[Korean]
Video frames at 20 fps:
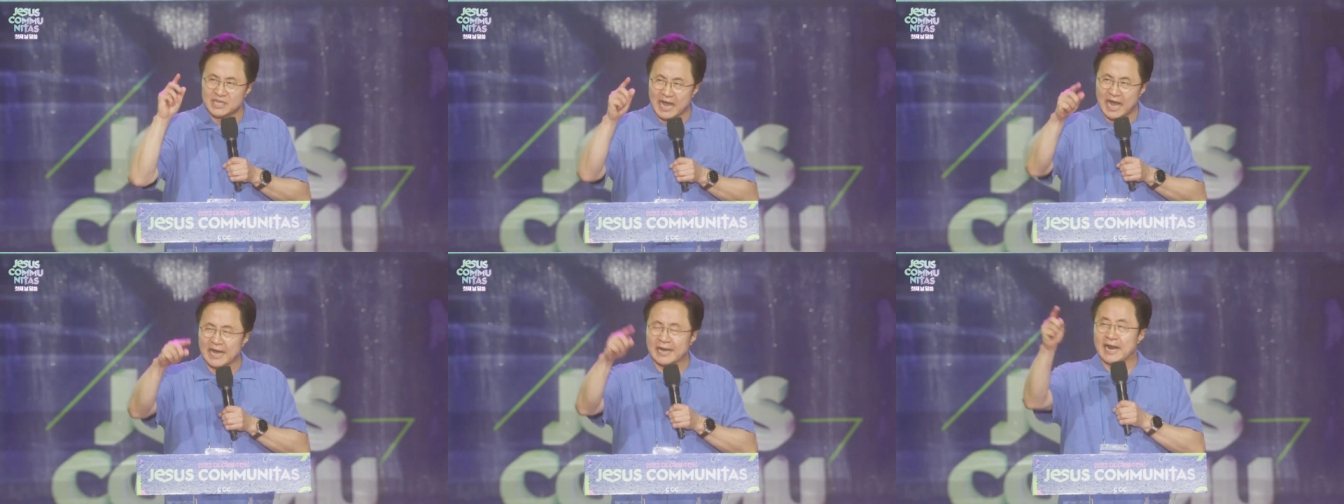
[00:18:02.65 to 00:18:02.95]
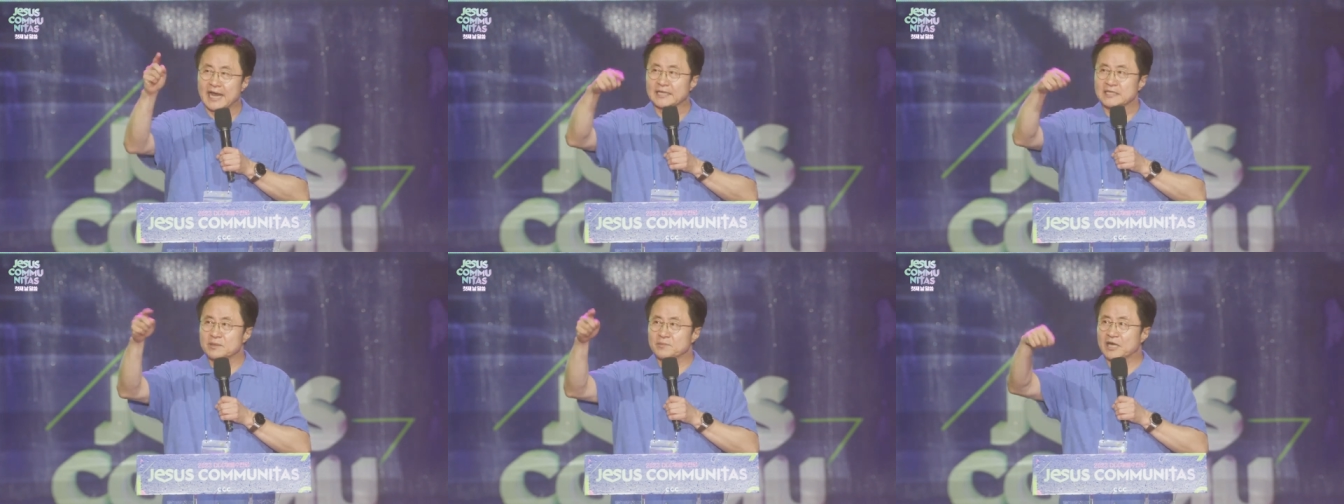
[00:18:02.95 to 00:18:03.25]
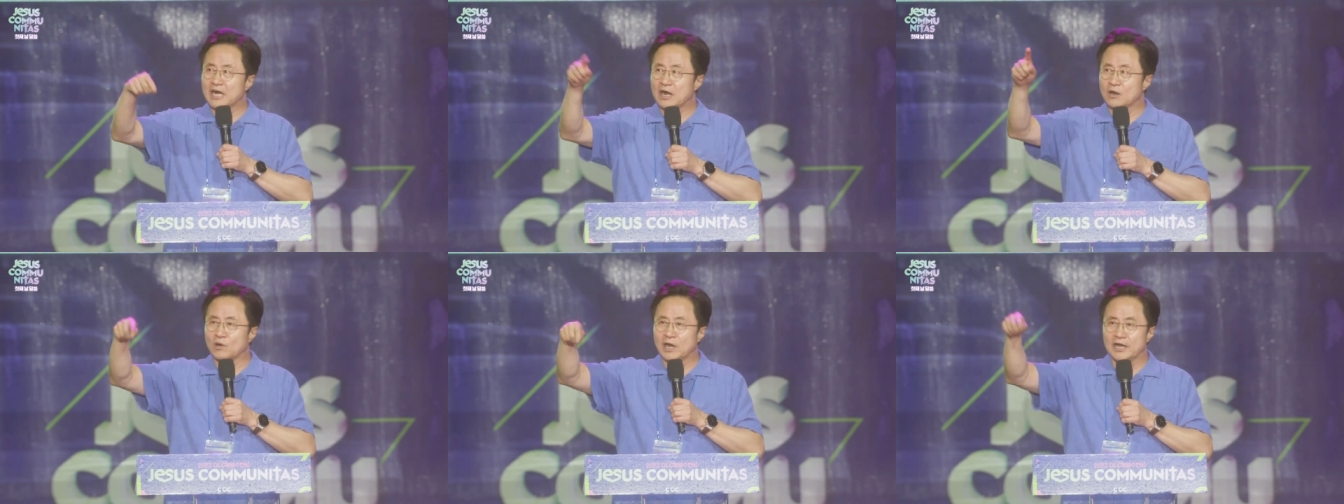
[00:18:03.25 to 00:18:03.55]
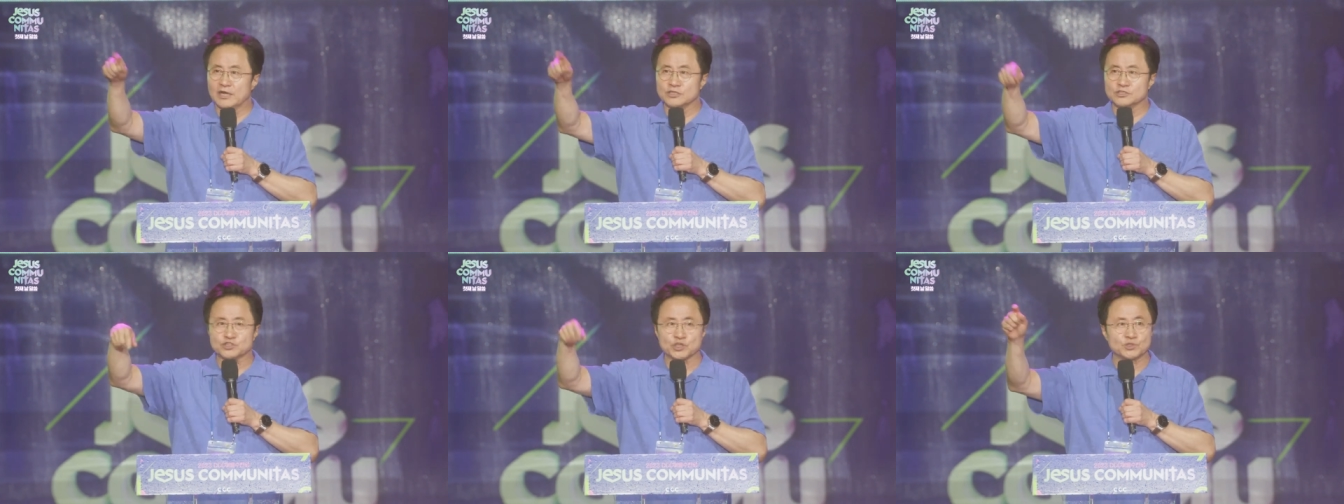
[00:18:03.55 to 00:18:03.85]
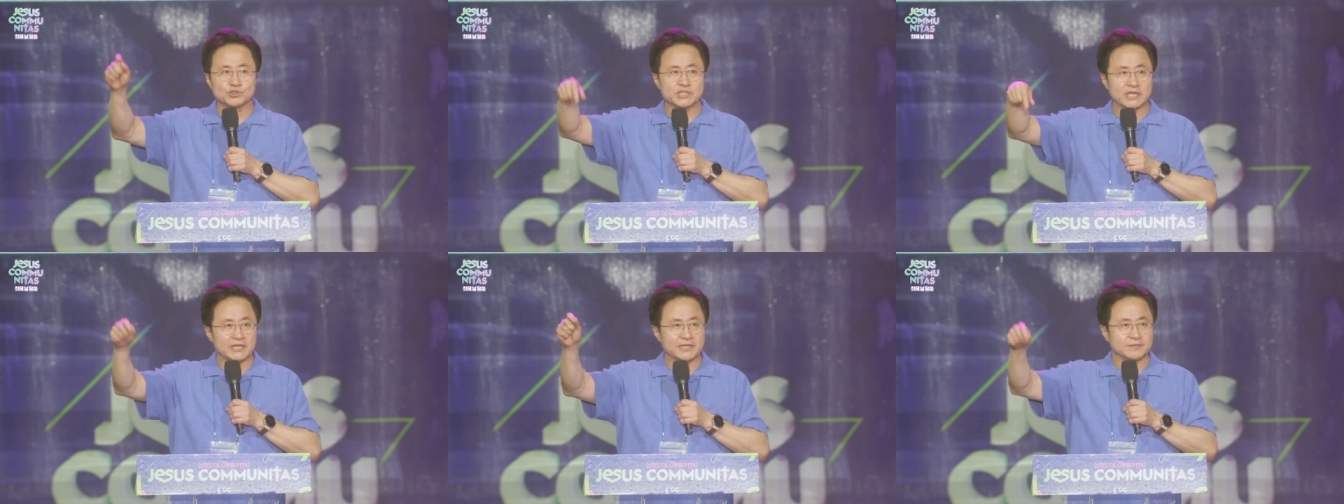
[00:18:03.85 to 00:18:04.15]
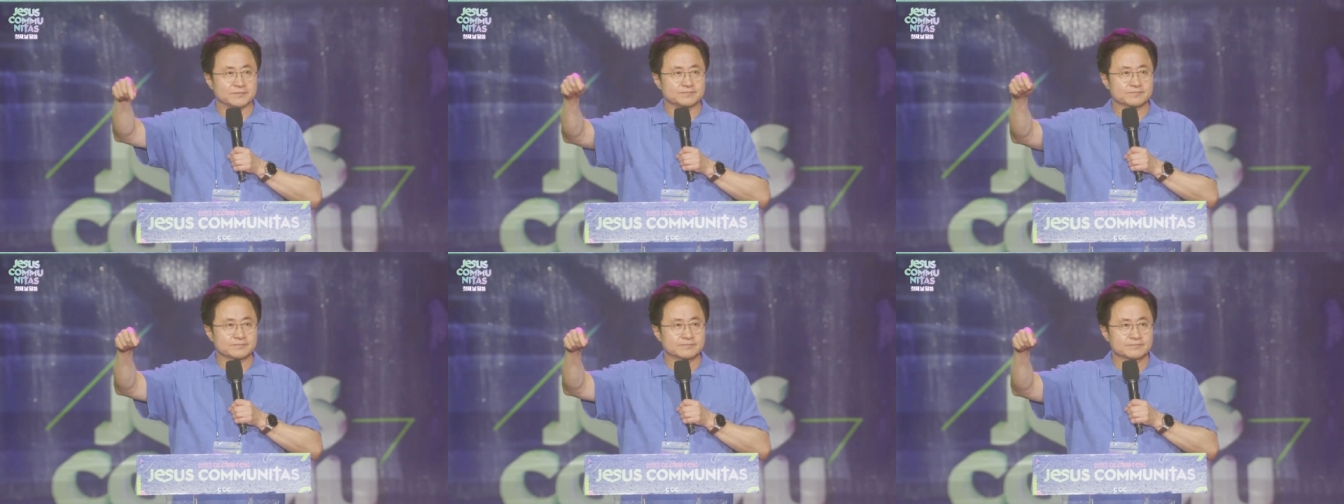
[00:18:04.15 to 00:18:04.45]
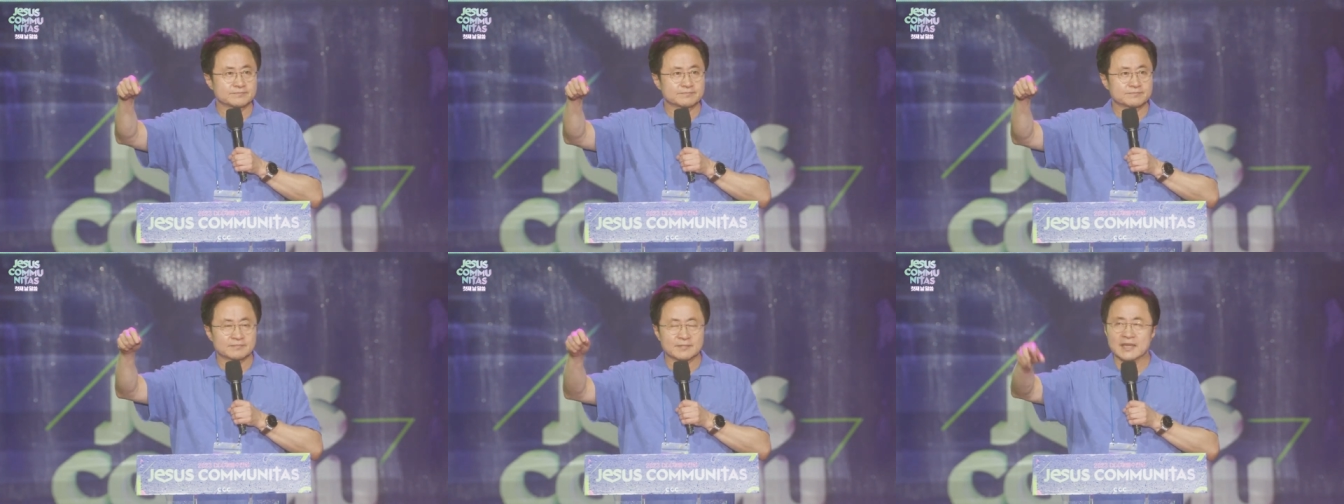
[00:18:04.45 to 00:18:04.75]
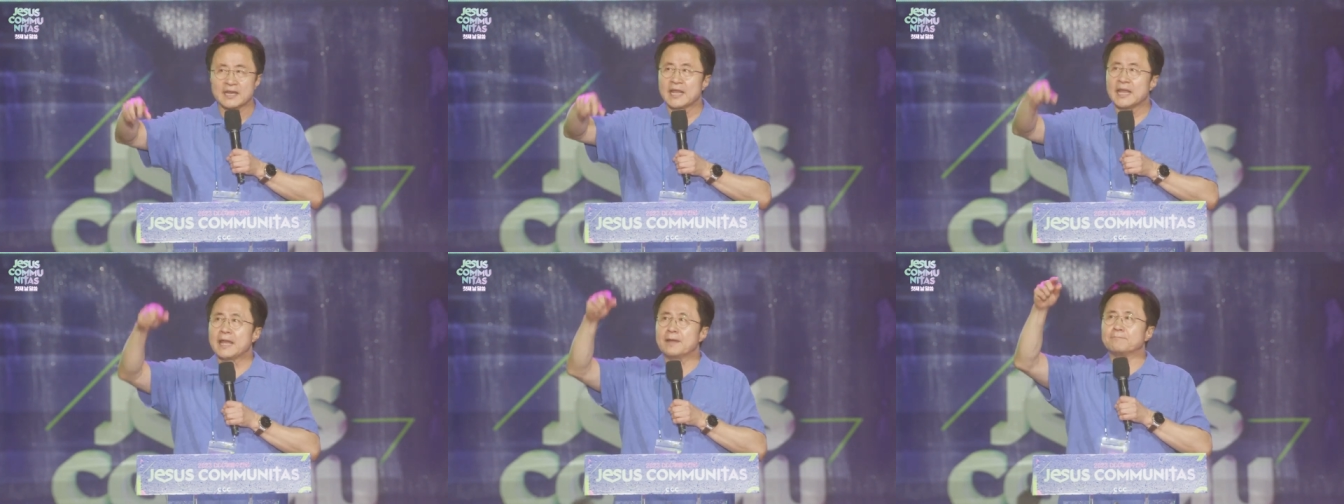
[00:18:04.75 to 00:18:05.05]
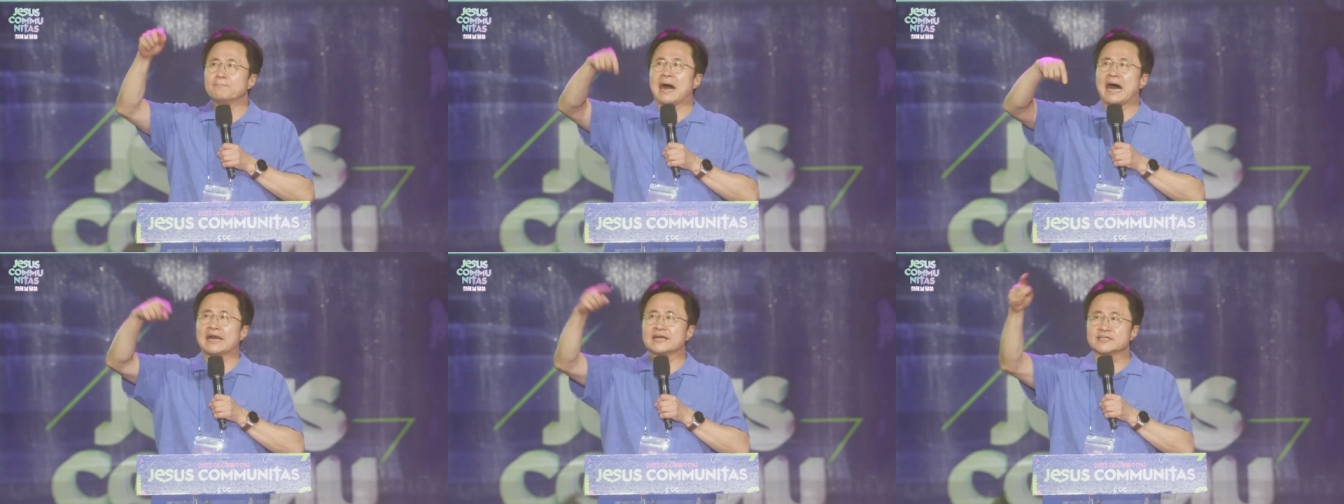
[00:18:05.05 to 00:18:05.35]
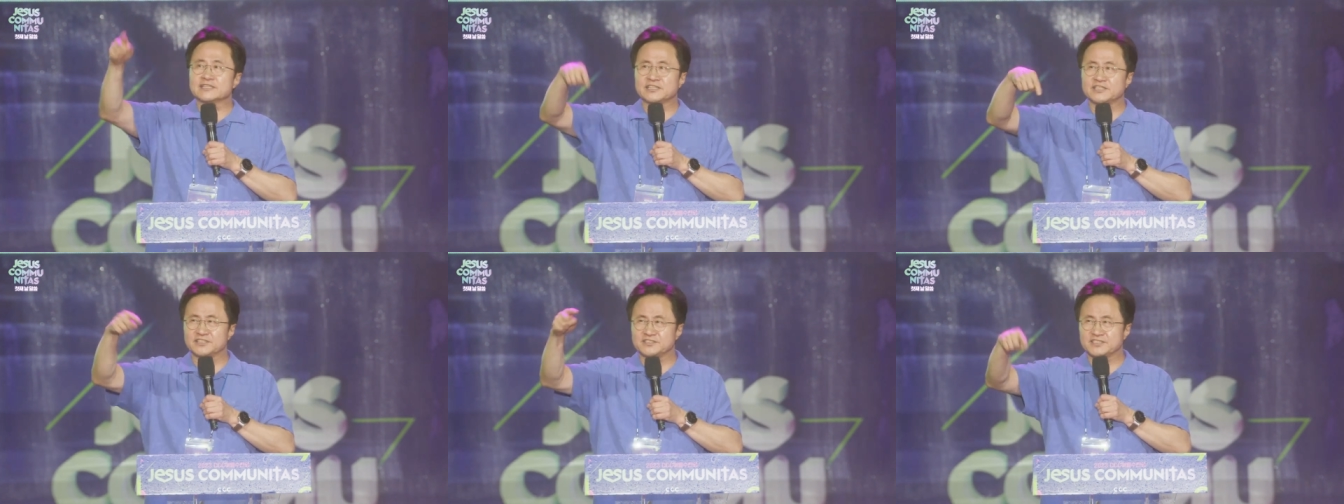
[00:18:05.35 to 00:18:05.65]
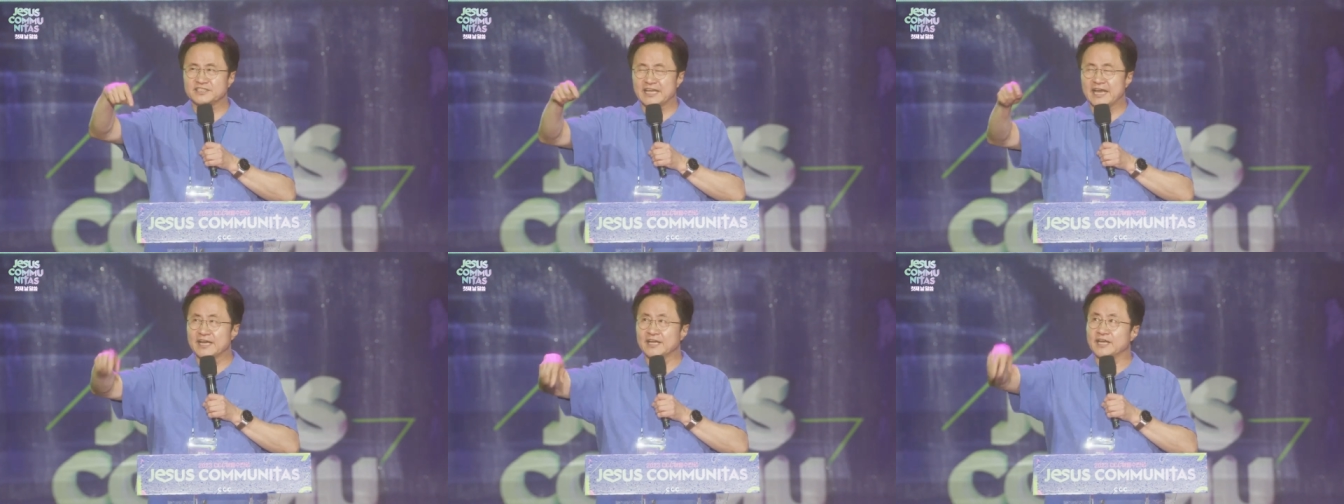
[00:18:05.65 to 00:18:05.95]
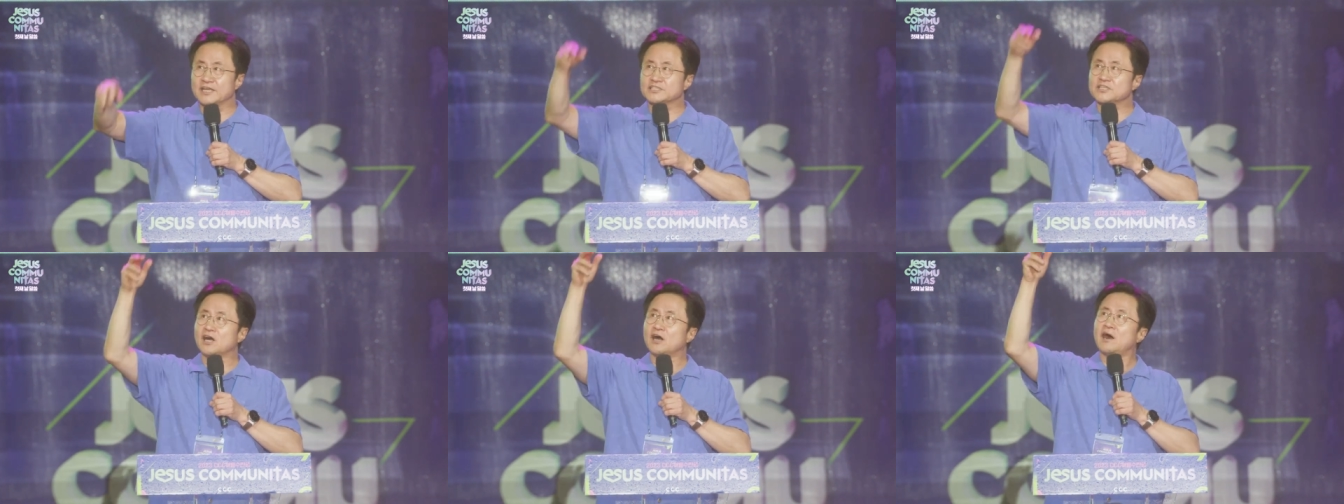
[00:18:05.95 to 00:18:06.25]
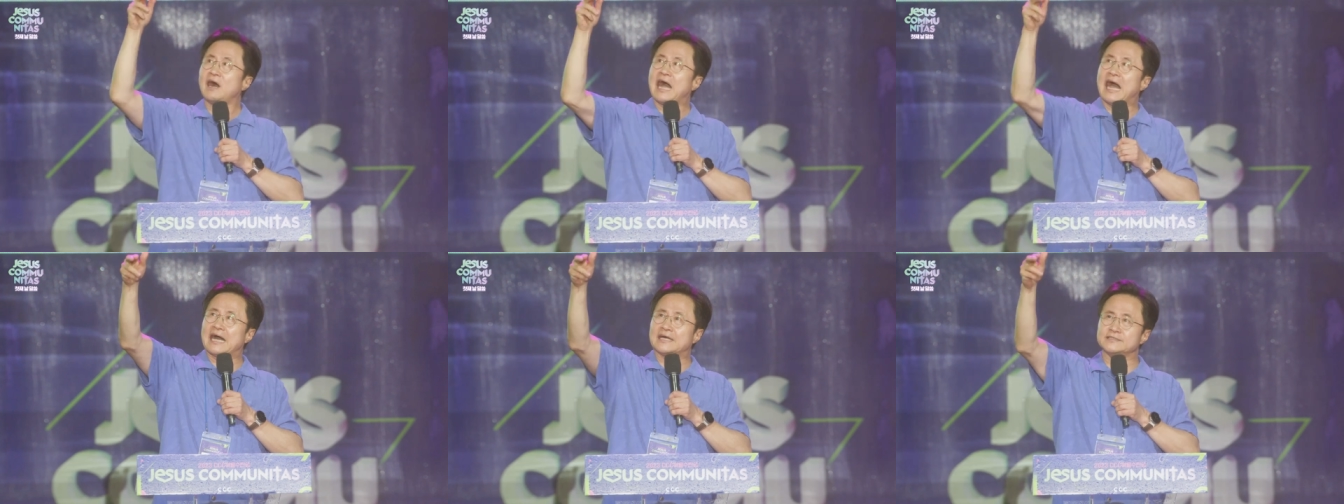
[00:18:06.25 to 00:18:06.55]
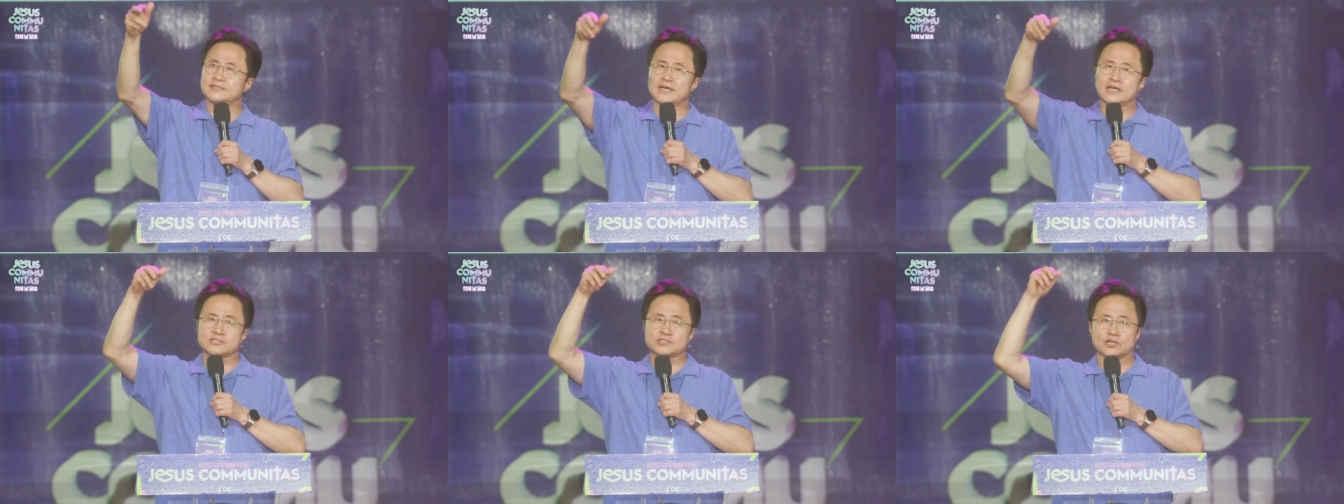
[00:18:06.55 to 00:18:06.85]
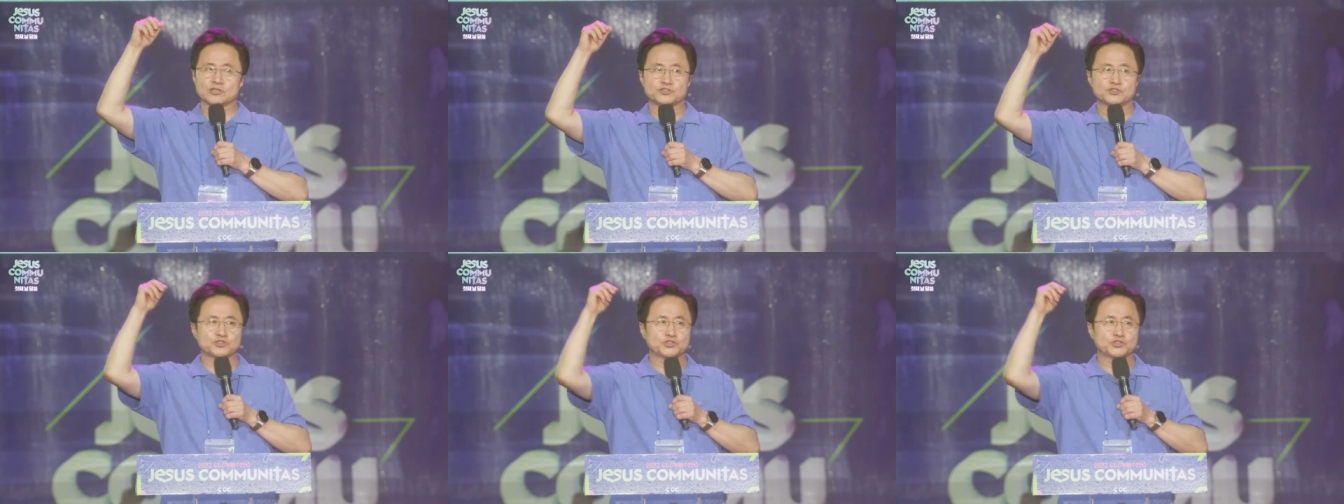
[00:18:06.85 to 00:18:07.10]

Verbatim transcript: 하나님이라고 하는 존재는 마르크스에 의해서 하늘에서